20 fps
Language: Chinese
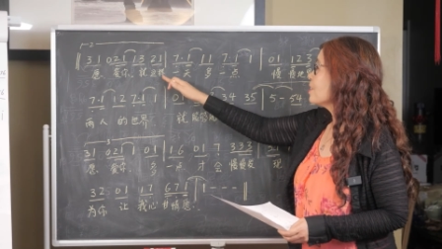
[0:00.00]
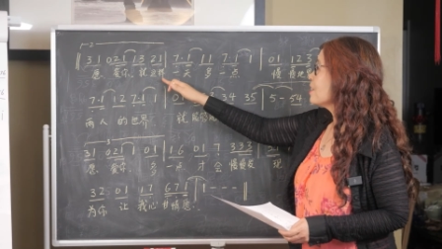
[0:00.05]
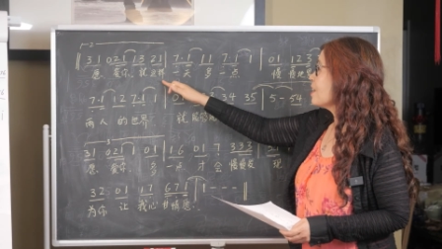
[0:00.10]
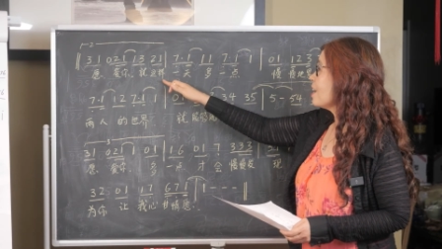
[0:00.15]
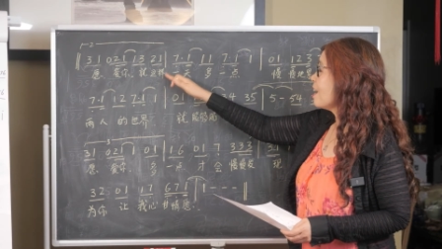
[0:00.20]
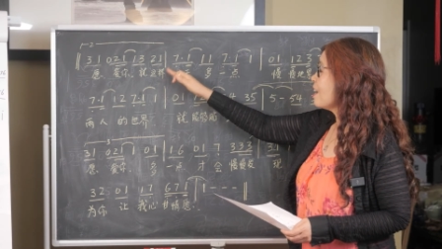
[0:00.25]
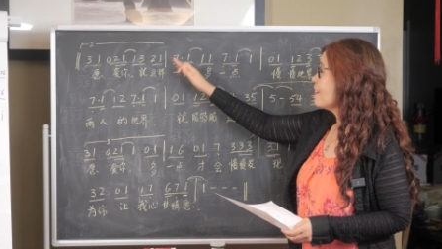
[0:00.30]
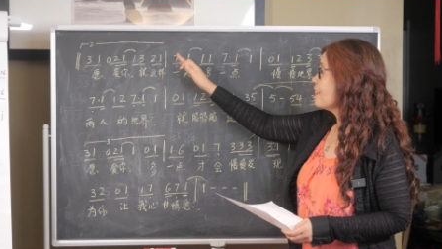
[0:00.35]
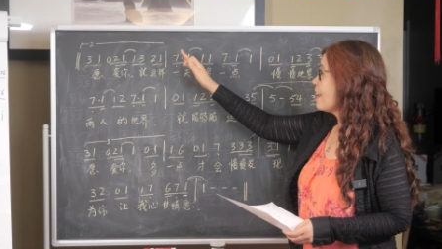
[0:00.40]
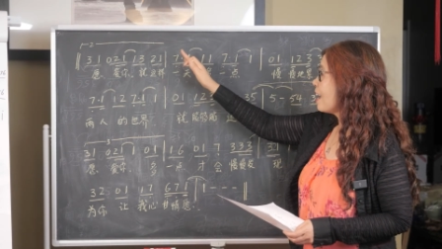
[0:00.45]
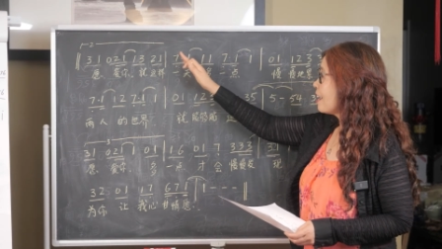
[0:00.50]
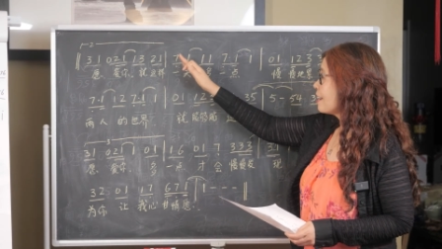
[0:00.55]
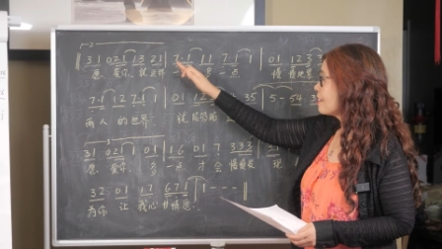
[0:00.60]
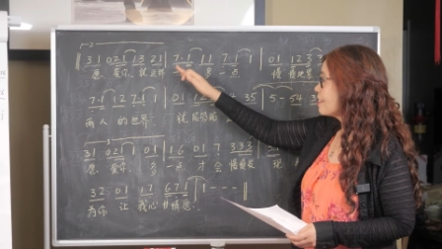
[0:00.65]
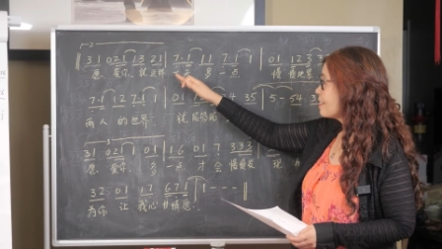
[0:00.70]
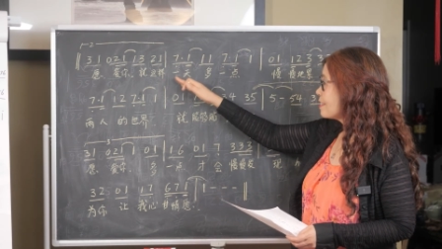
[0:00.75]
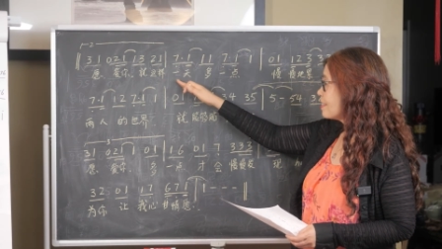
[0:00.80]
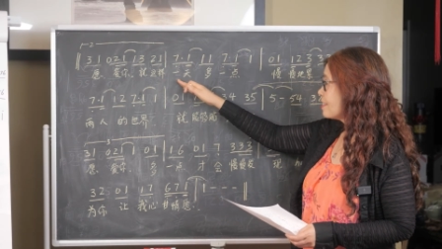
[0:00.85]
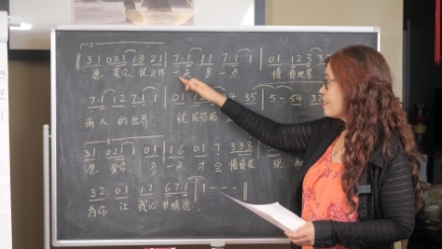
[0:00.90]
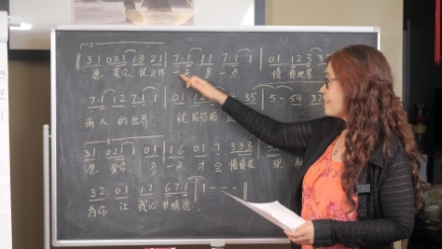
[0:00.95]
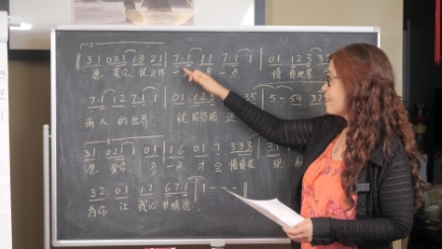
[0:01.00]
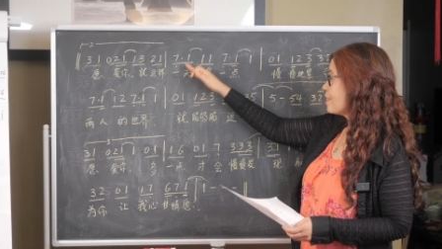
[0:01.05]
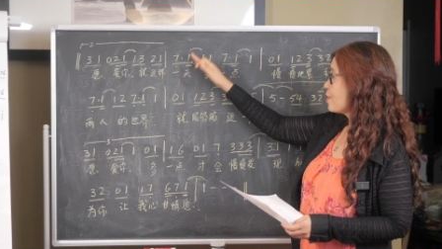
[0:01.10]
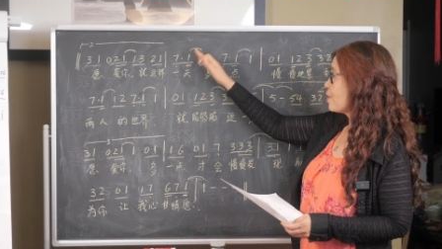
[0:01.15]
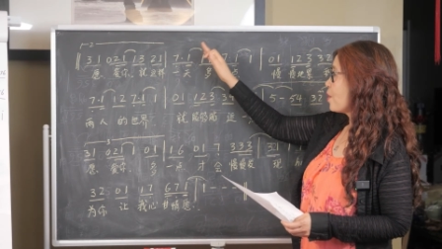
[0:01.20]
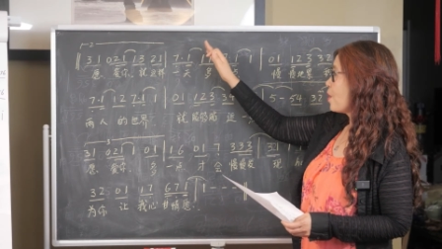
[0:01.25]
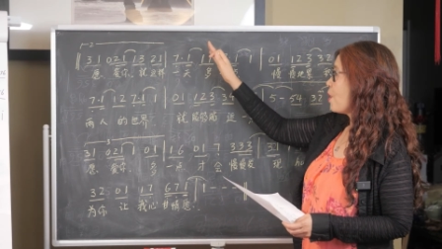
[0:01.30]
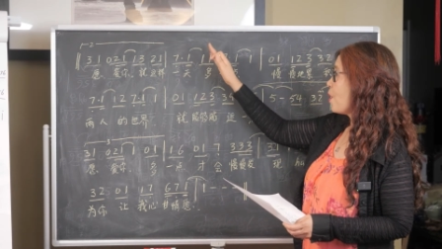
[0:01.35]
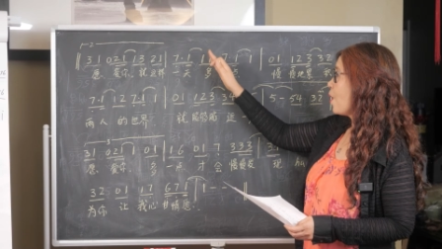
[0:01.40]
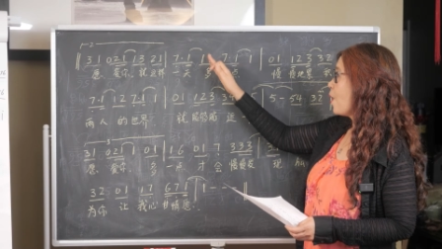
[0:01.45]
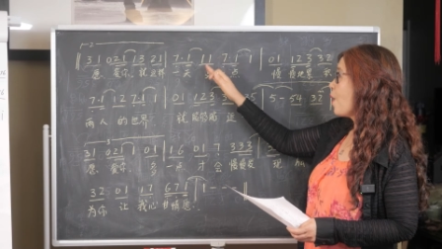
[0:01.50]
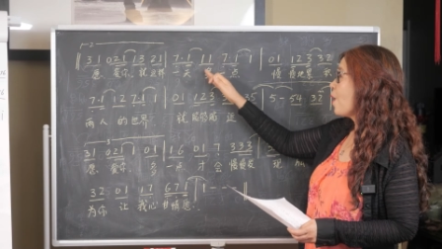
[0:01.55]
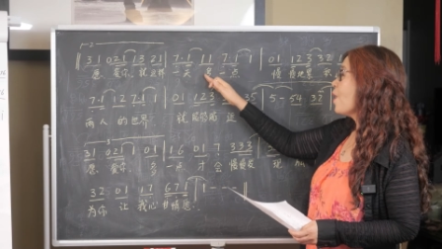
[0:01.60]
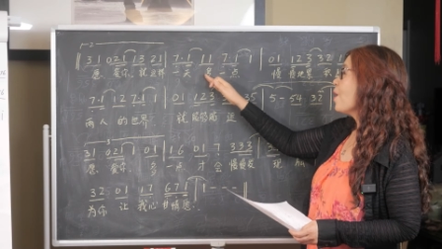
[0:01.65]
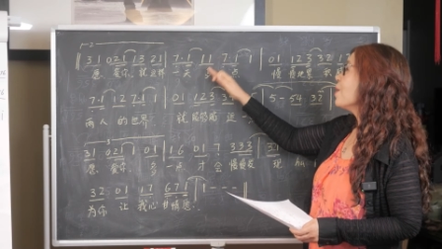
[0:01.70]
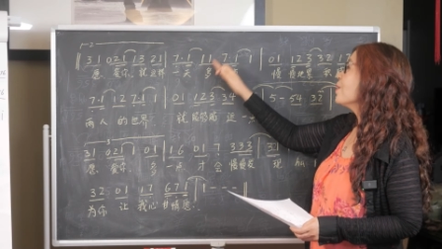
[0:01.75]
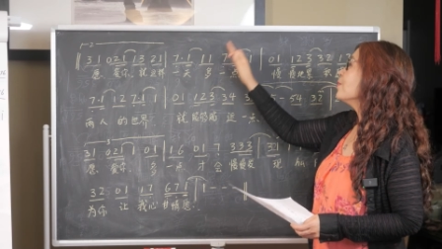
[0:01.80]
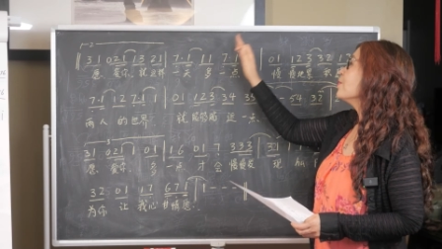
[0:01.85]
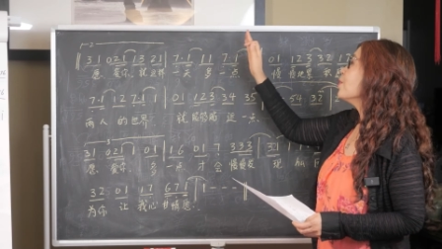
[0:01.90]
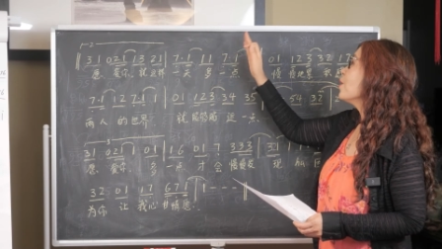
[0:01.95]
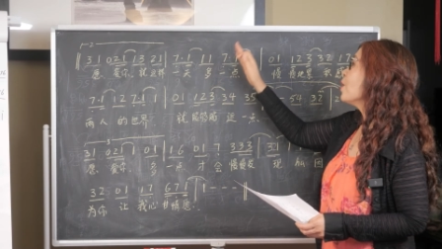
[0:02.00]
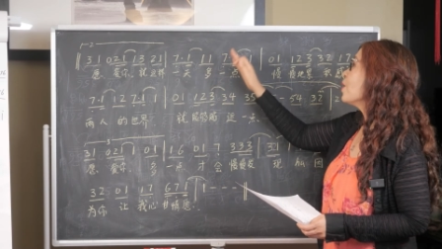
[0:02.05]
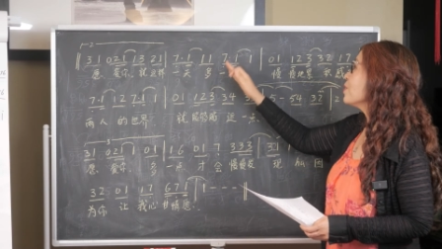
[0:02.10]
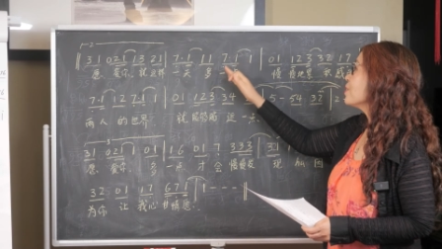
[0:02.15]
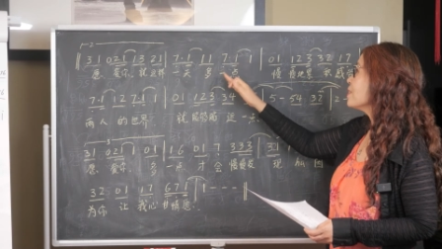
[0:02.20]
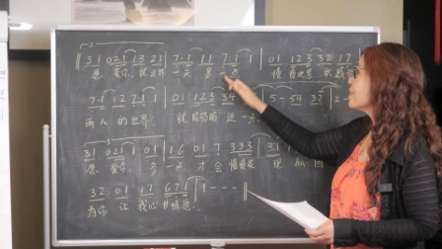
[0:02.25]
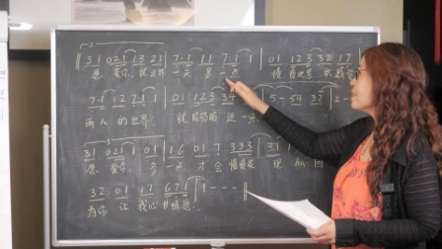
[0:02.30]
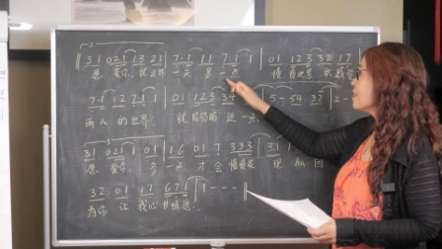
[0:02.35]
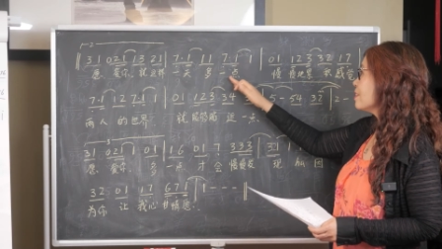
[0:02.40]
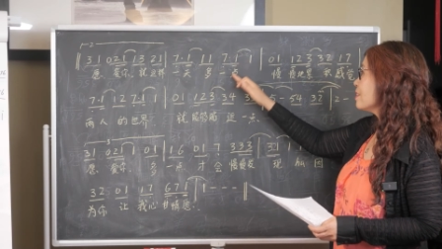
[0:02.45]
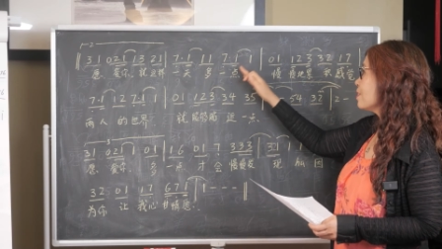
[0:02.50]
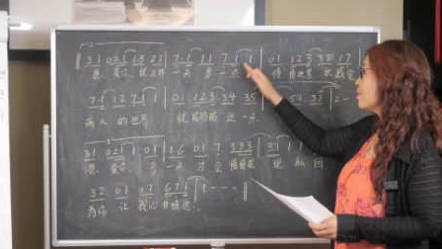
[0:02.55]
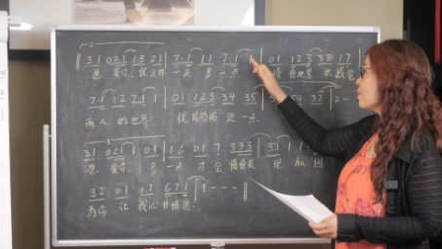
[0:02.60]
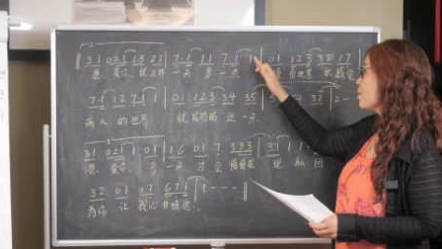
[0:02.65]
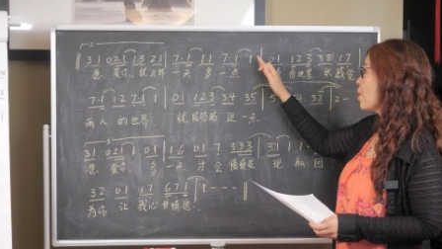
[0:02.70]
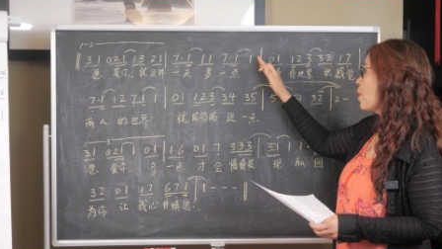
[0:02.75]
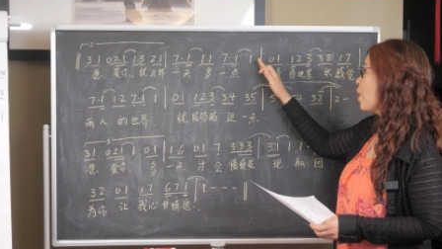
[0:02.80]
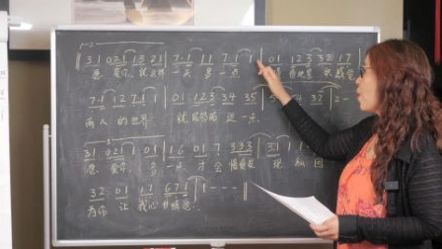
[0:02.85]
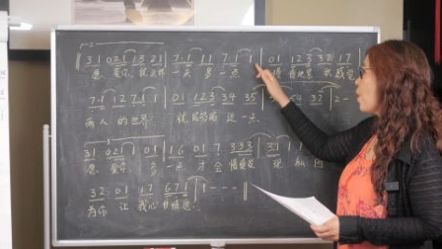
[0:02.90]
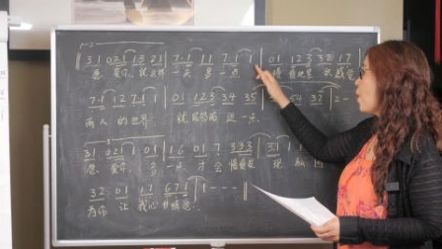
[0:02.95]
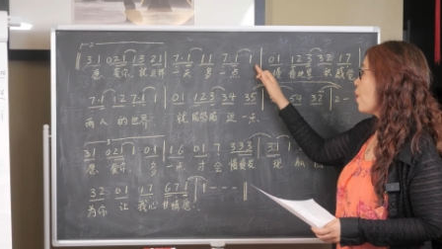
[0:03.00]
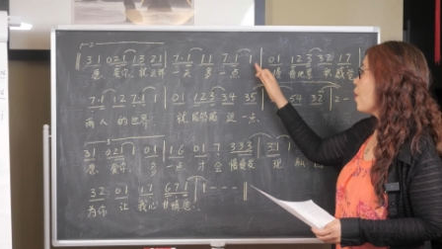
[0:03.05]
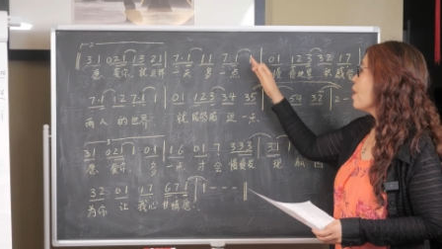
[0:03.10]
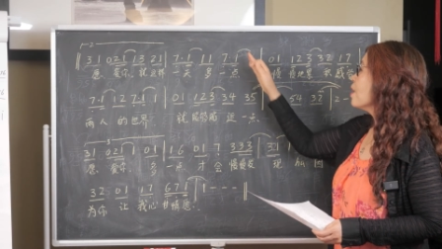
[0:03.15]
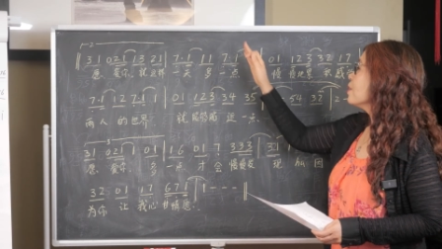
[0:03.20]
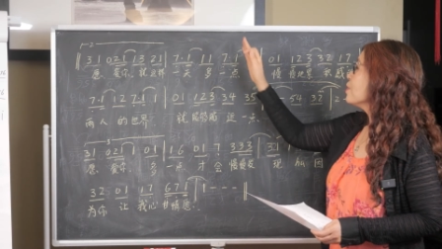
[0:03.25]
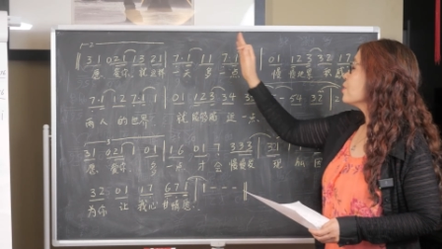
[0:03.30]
这样西哆，哆西哆，